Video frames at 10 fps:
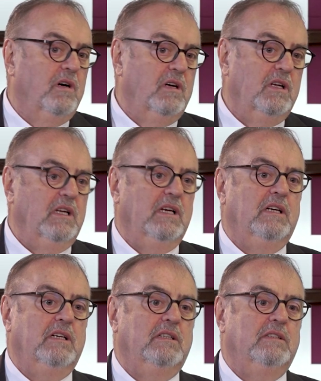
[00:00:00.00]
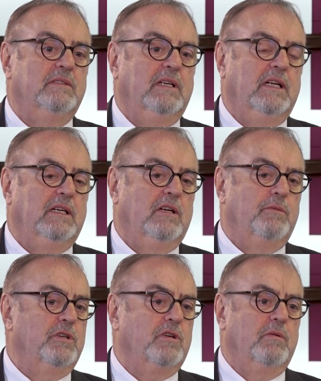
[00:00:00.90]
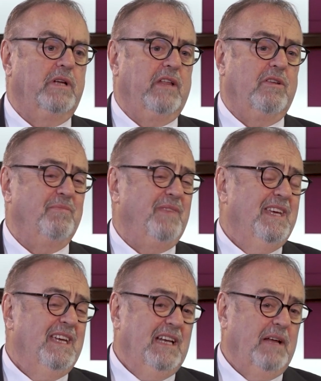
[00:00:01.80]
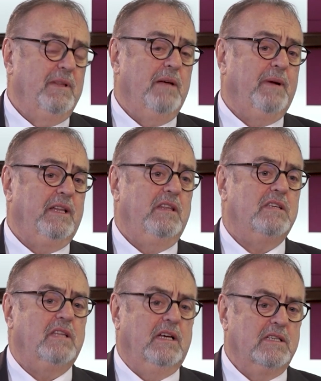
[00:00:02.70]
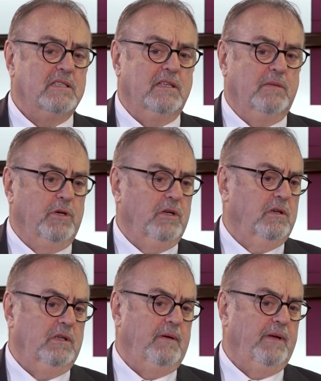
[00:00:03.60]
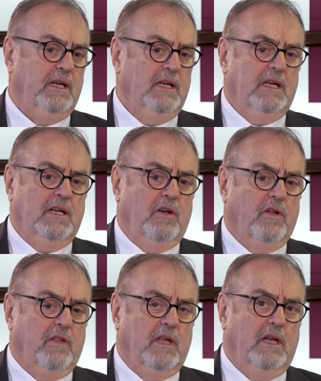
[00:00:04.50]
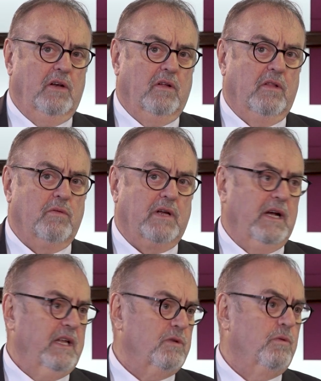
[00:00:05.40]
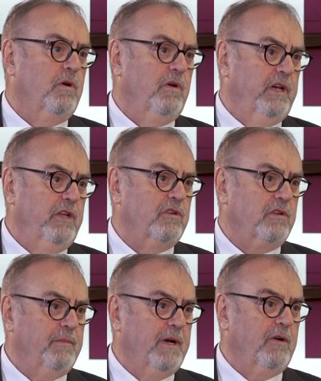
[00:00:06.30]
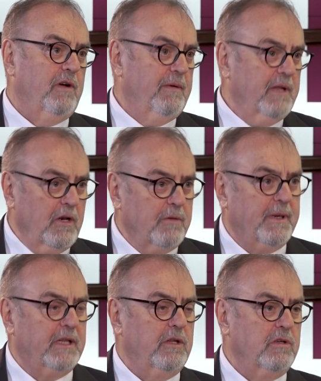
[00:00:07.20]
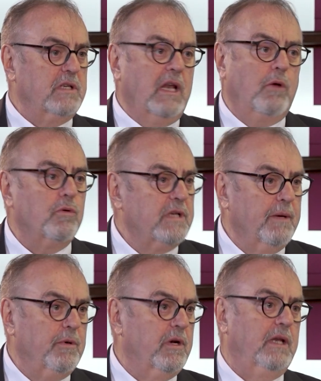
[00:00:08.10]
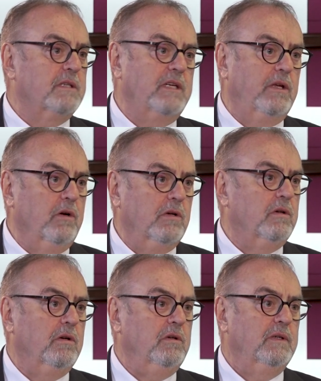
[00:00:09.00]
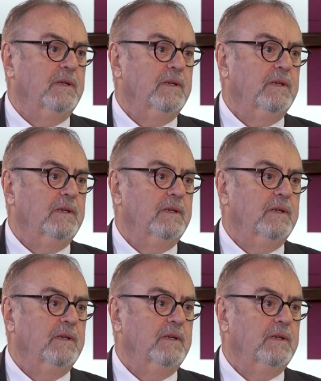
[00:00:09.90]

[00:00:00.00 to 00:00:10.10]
a, los medios de comunicación. La vida partidista es, eh, bueno, a ver, lo de, lo de Ucrania es un juego de niños comparado con la vida de los partidos en la lucha por el sillón, ¿no?